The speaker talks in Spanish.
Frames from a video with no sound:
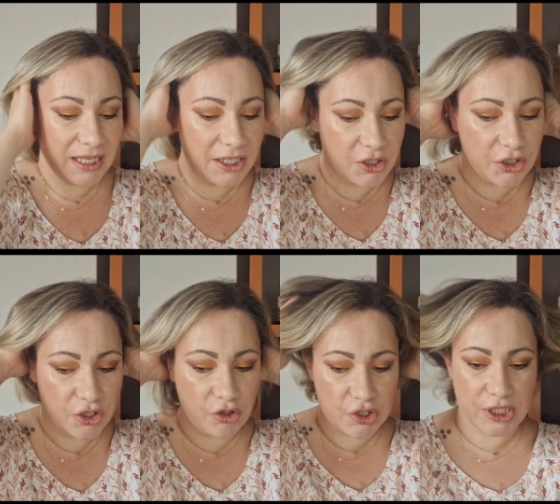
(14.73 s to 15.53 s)
Y
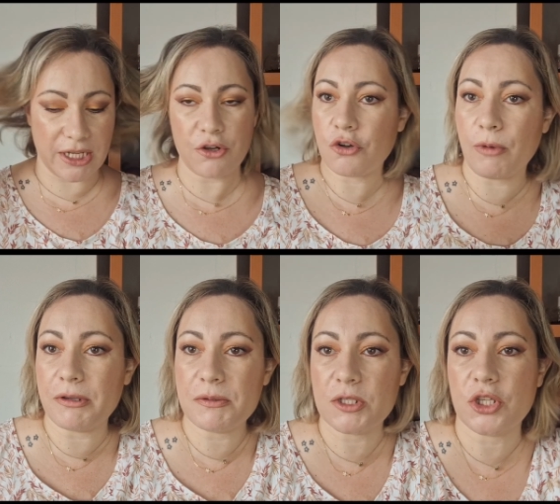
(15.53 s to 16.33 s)
hoy os traigo, como
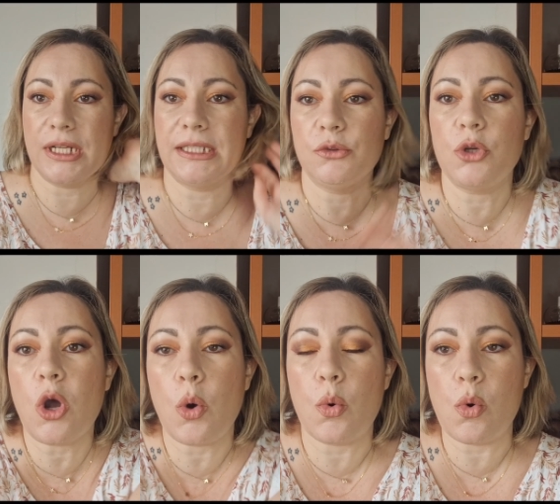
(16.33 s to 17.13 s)
habéis visto en el
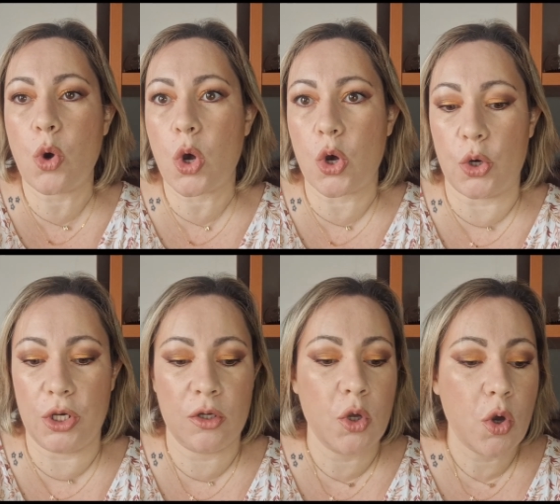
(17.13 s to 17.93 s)
título, un
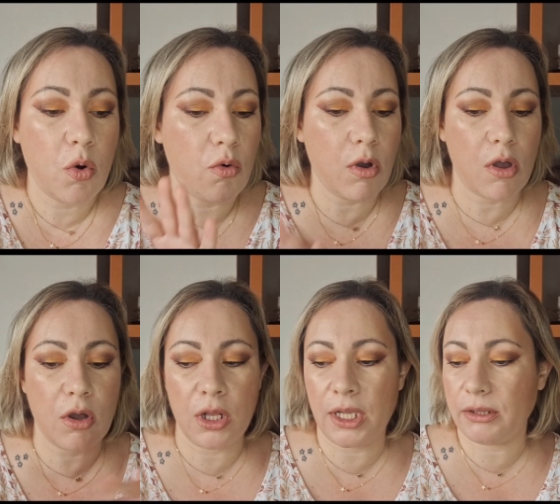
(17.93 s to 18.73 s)
haul. Un
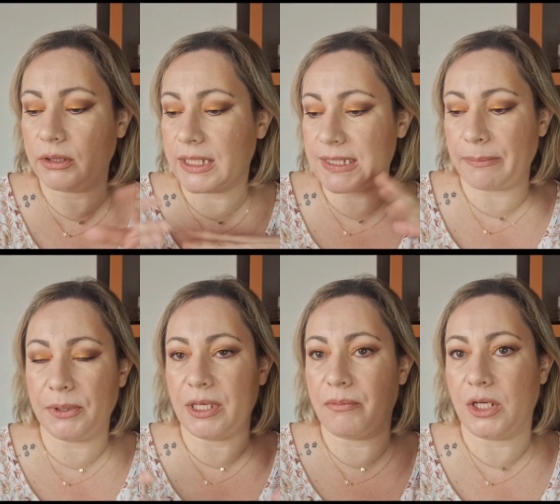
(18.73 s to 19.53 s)
haul de
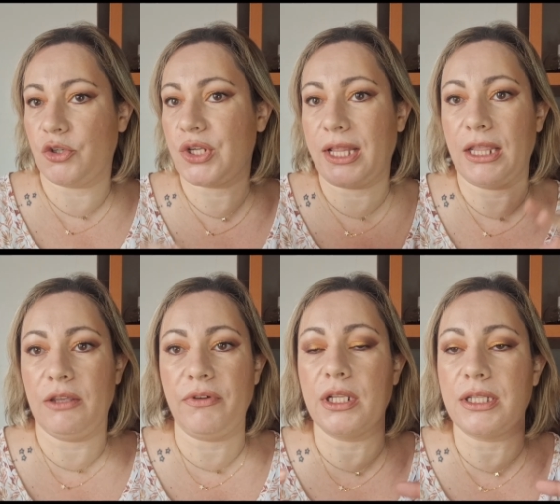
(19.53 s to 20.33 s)
septiembre, o sea, de
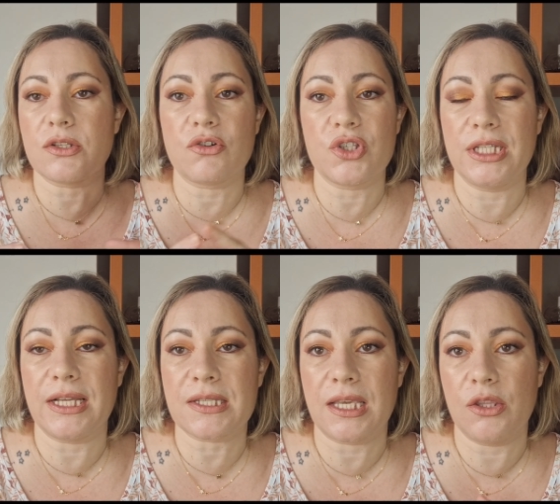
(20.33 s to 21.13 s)
diferentes
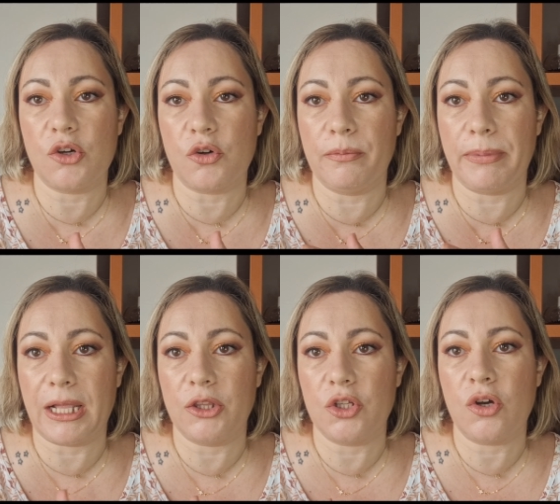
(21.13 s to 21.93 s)
cositas que he ido
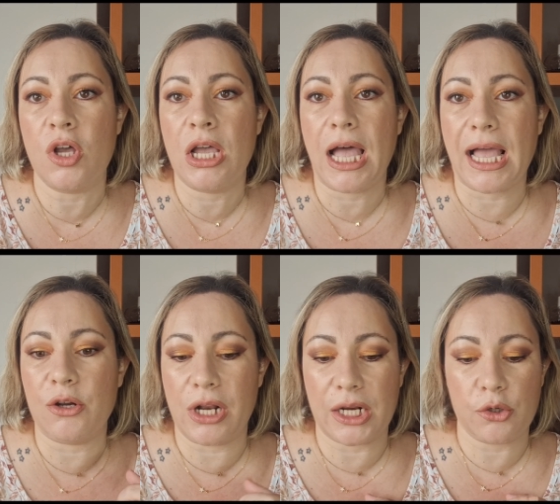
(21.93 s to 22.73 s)
comprando a
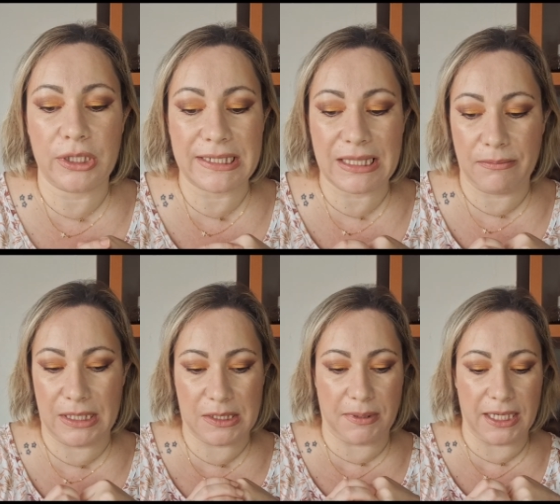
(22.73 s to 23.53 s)
lo largo de este
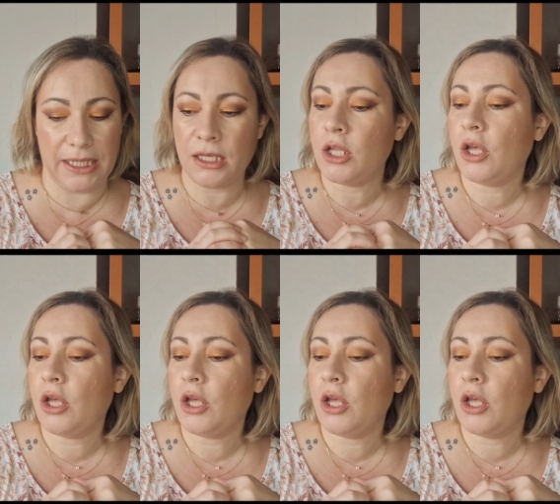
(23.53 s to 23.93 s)
mes, ¿vale?